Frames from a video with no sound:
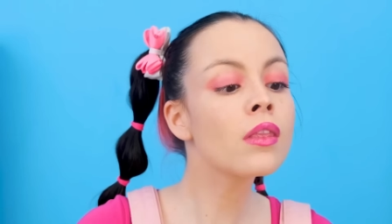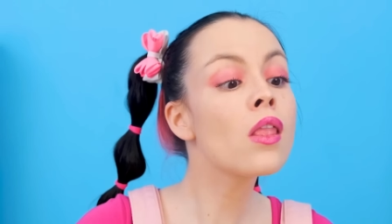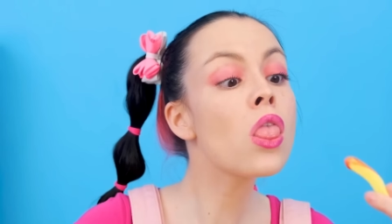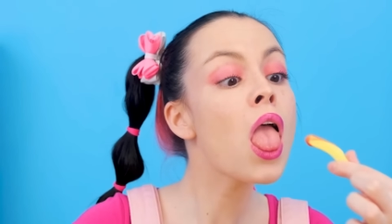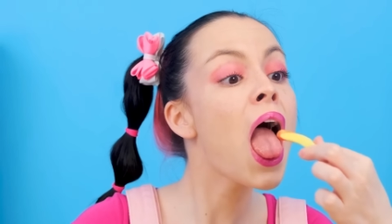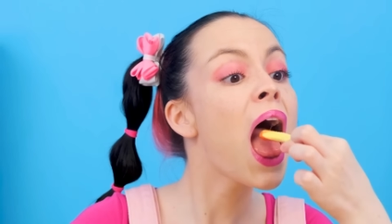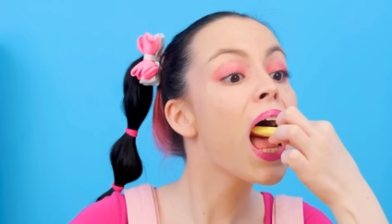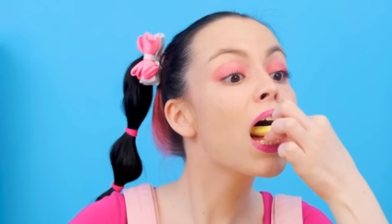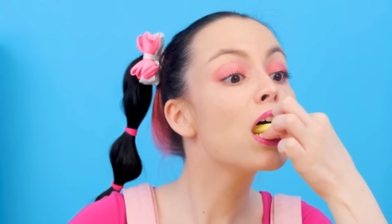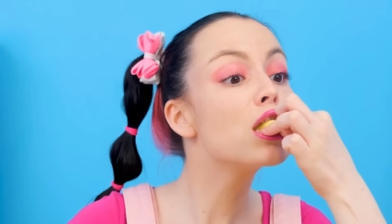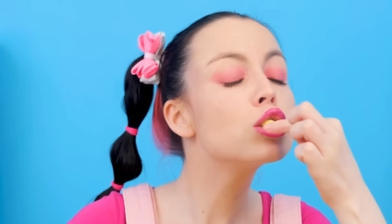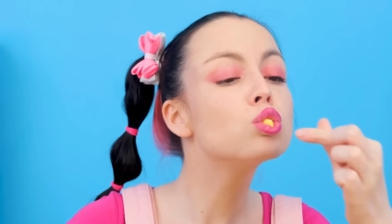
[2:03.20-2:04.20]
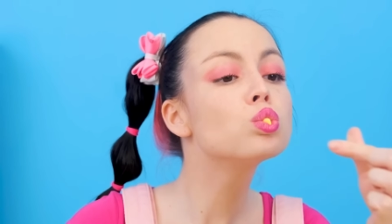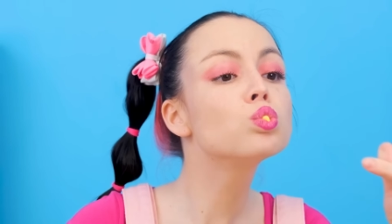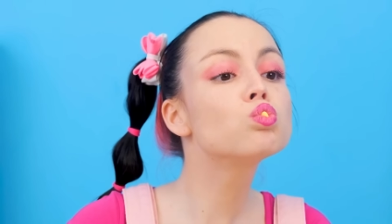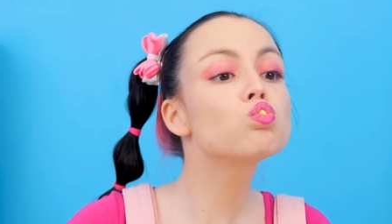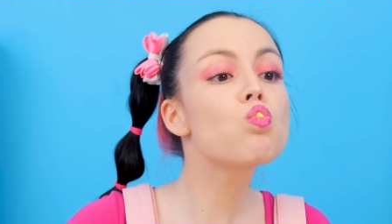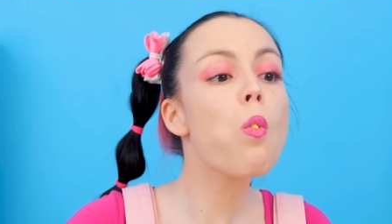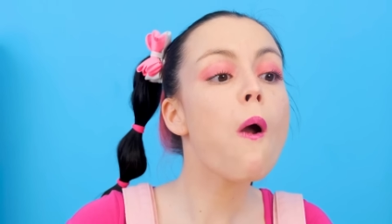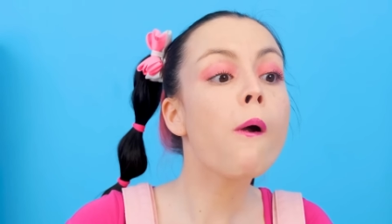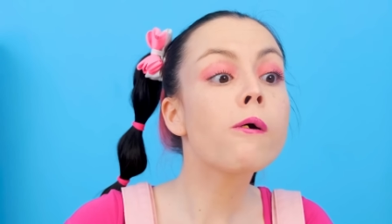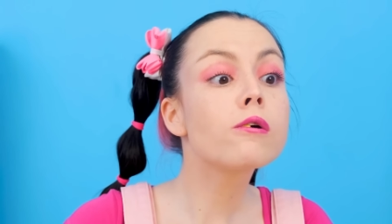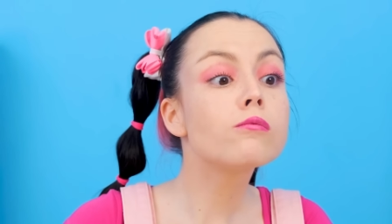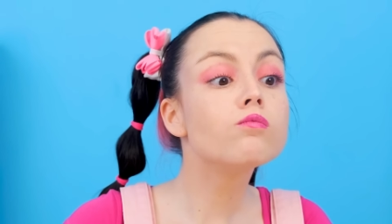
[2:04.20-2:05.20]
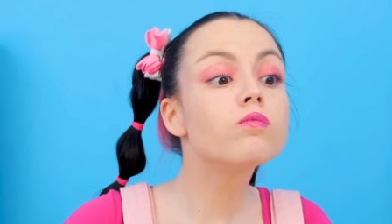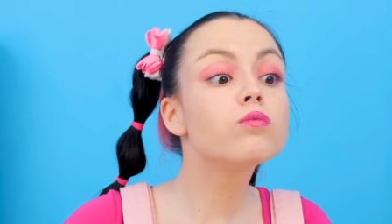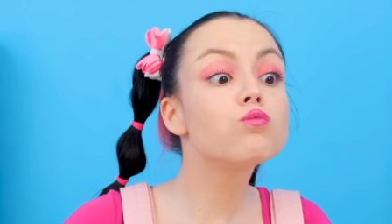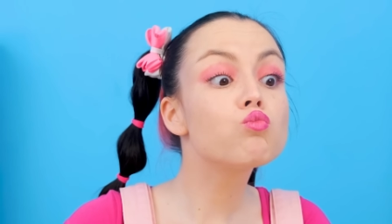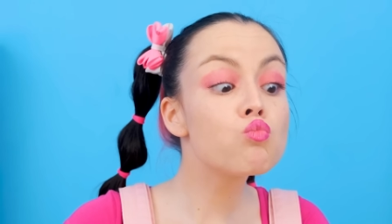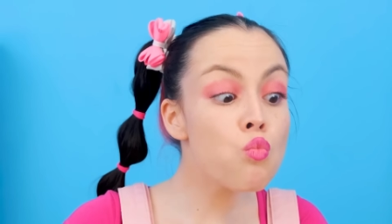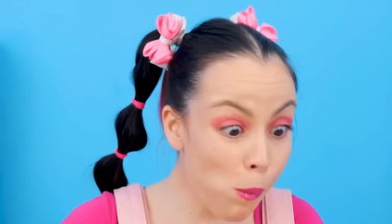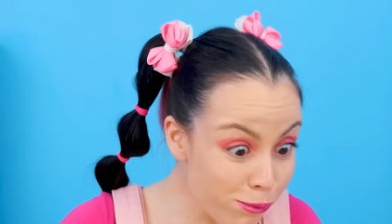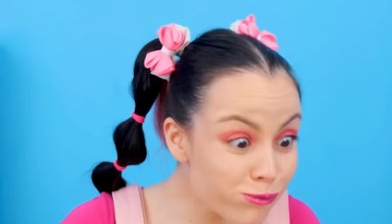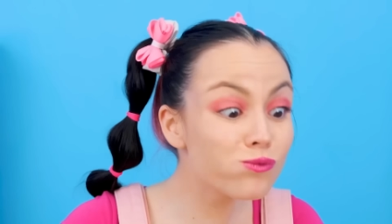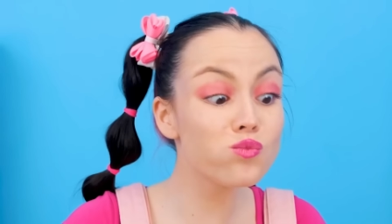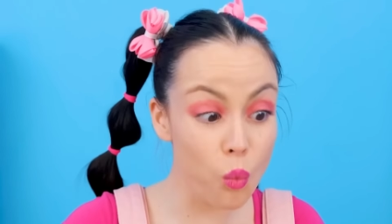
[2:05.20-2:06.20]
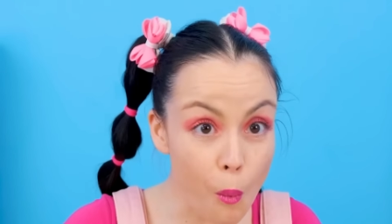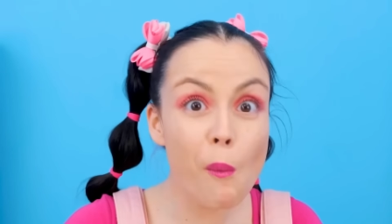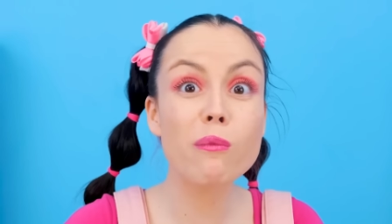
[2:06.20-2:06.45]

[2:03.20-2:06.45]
Doceniłam jednak pomysł z żelkowymi frytkami.